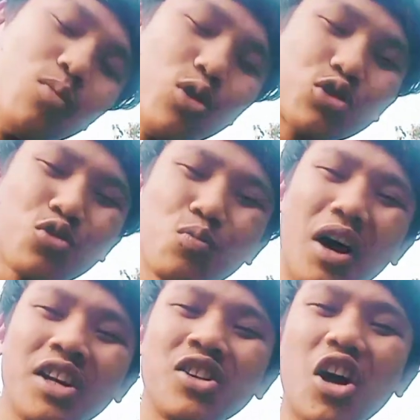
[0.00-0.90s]
बहुत
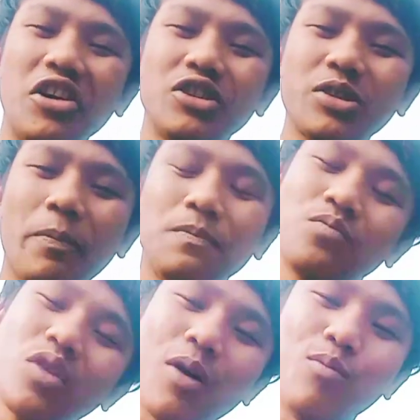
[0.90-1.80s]
सुपर हिट गाइस
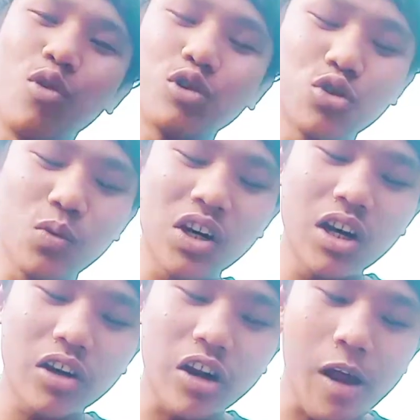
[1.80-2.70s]
बहुत सुपर हिट
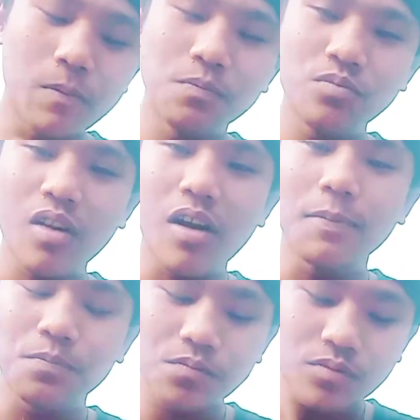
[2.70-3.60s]
लगता है
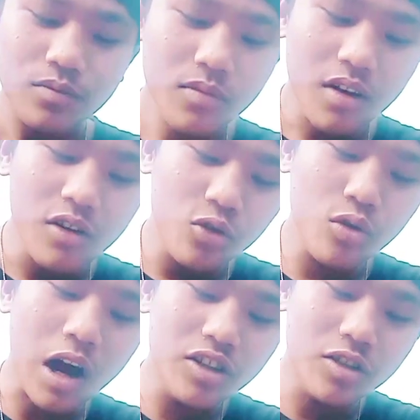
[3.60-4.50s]
तो
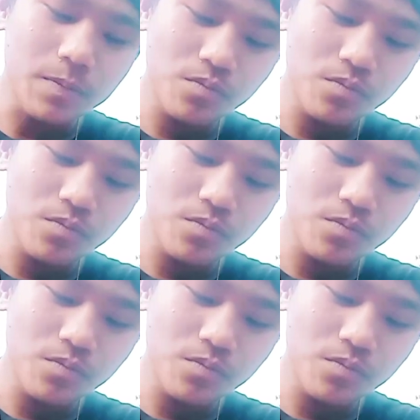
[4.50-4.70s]
गाइस